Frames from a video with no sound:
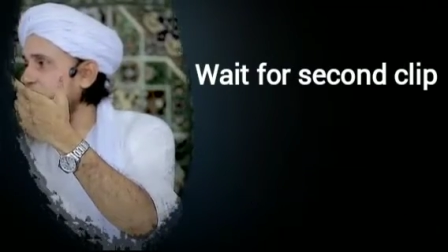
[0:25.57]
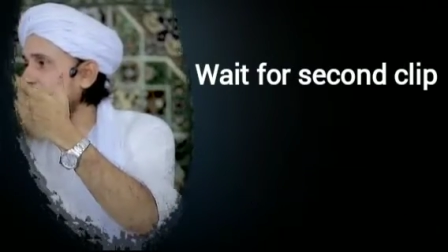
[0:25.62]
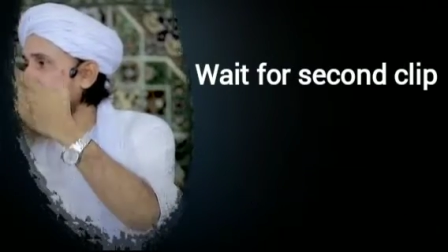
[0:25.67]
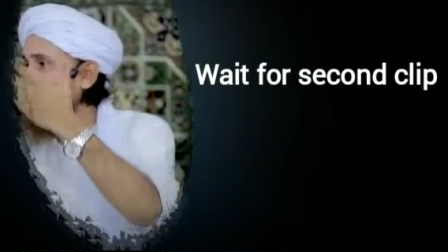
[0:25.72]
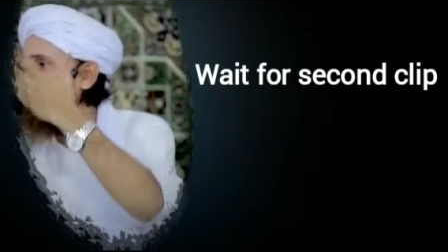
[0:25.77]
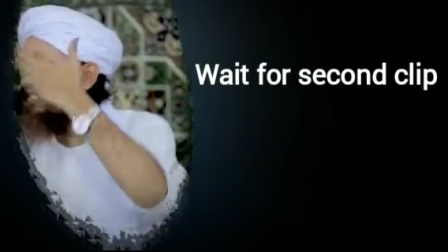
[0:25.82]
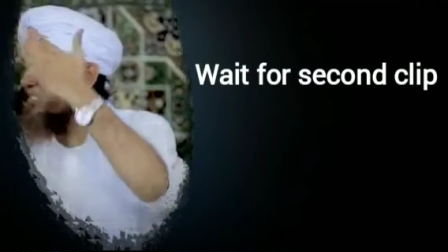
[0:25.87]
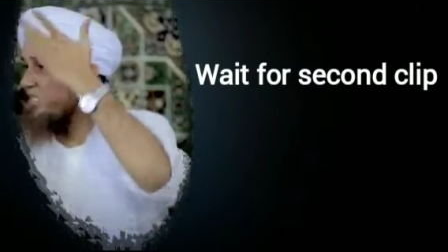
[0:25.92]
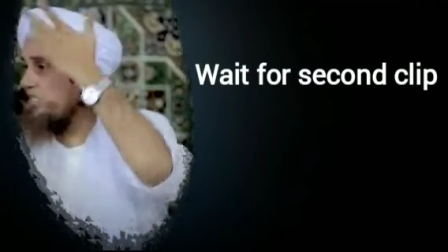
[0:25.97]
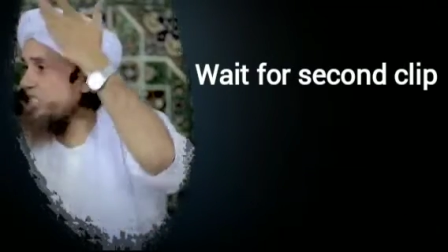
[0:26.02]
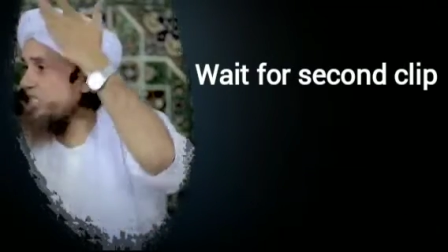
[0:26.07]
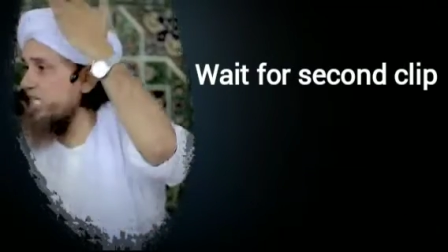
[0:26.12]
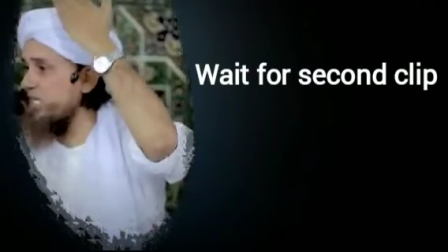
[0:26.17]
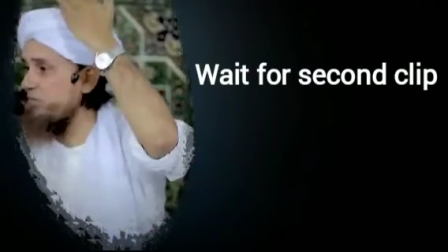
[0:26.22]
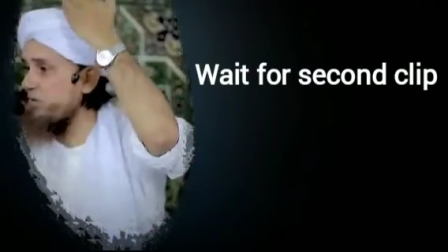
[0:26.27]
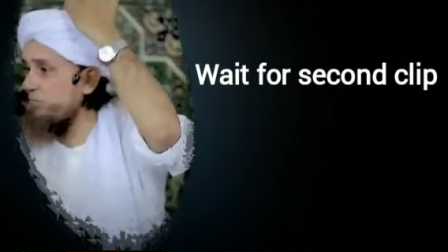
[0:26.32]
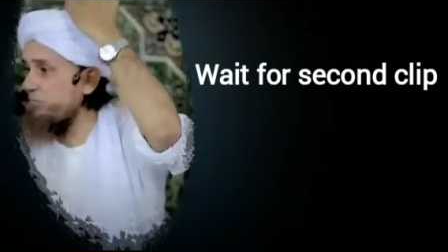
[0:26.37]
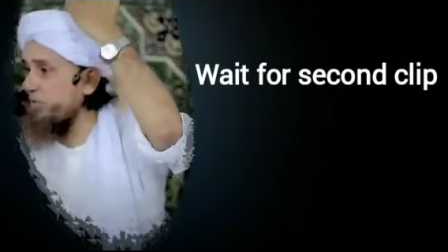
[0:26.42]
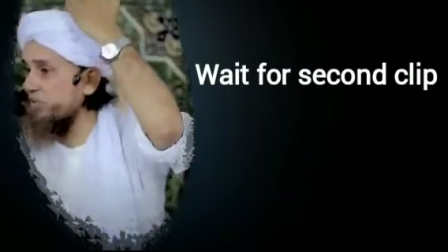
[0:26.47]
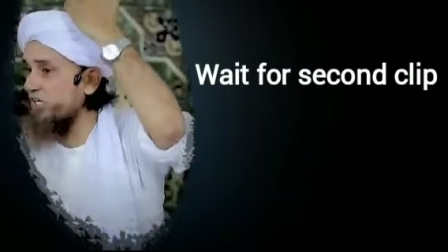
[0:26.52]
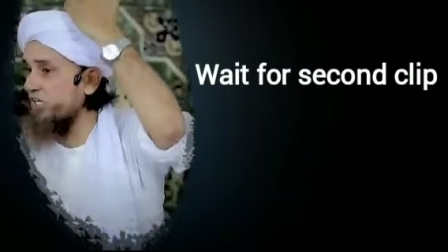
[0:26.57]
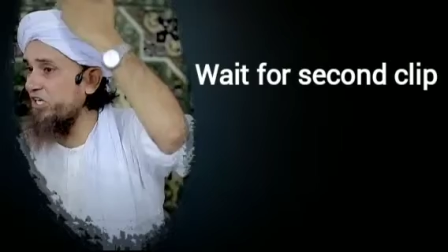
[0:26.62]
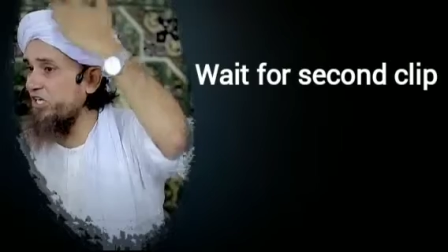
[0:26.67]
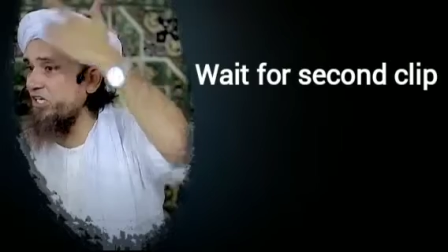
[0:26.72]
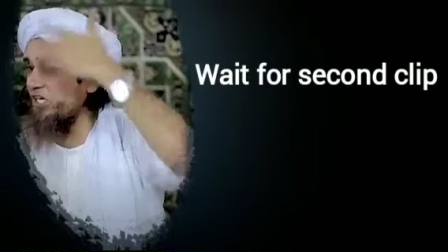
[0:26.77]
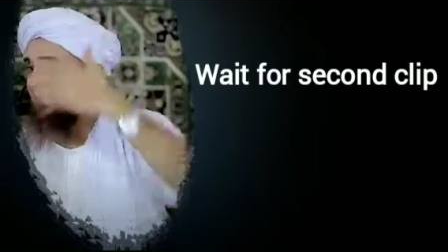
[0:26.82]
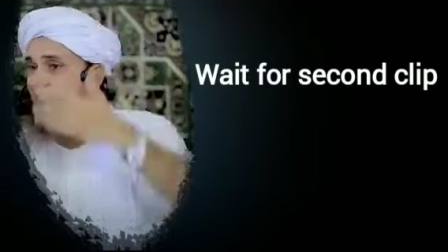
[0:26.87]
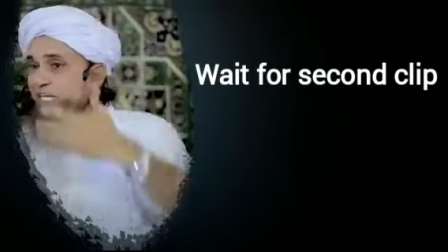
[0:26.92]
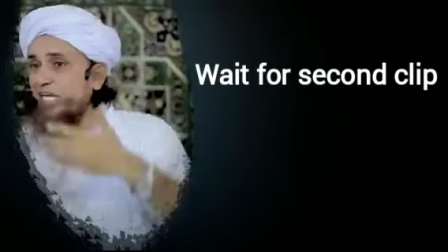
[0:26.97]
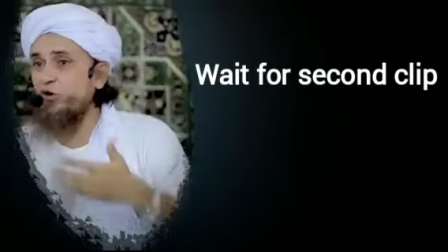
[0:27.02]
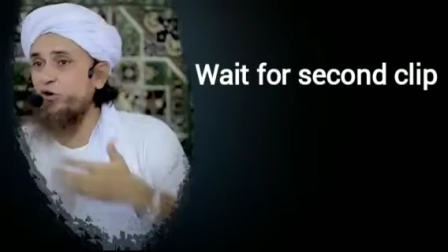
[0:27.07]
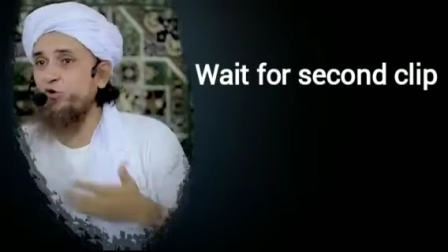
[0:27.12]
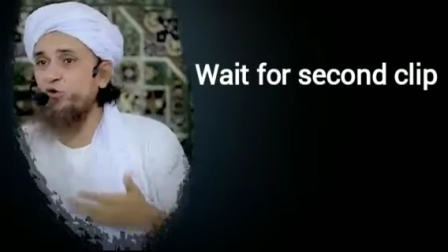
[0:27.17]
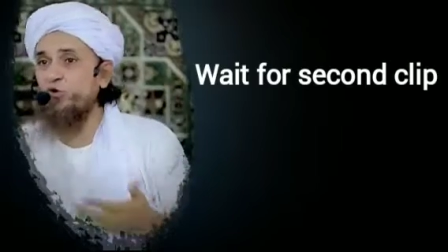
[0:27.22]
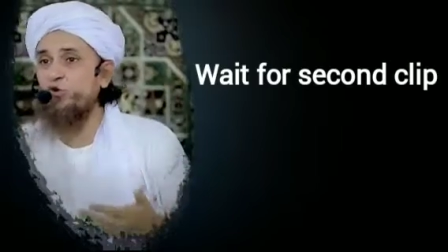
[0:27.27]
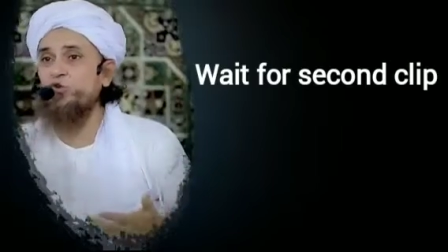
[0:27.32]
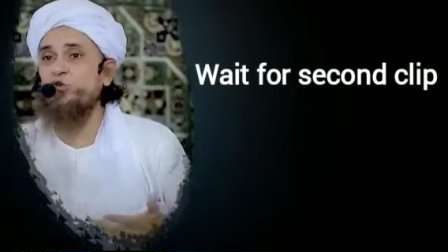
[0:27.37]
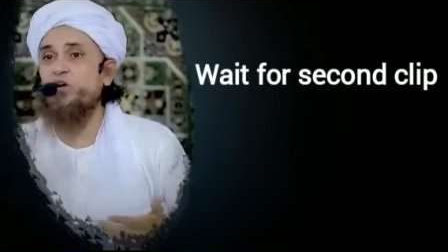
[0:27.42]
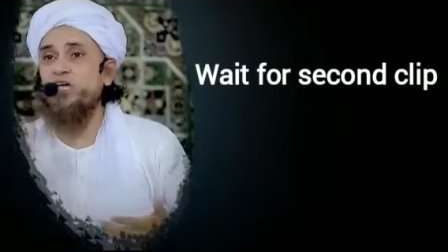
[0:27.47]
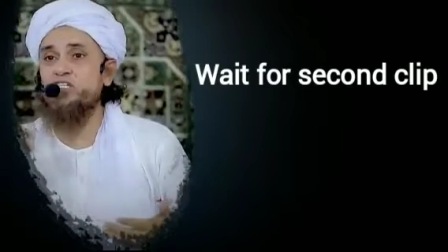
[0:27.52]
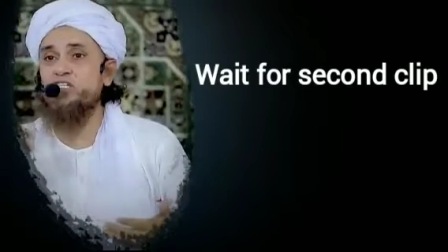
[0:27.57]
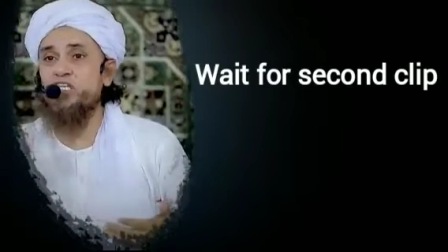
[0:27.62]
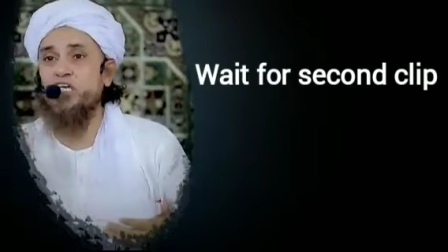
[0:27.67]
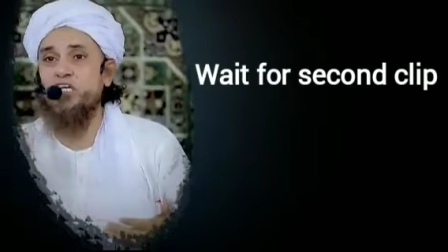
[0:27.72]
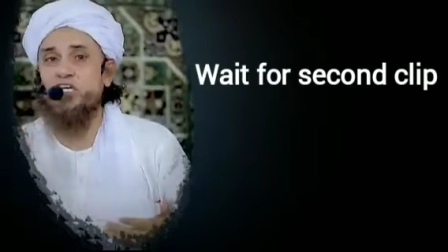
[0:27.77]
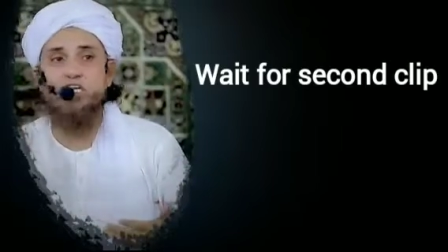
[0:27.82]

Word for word: भाई ज़िंदगी में पता नहीं कितने लोगों को ऐसे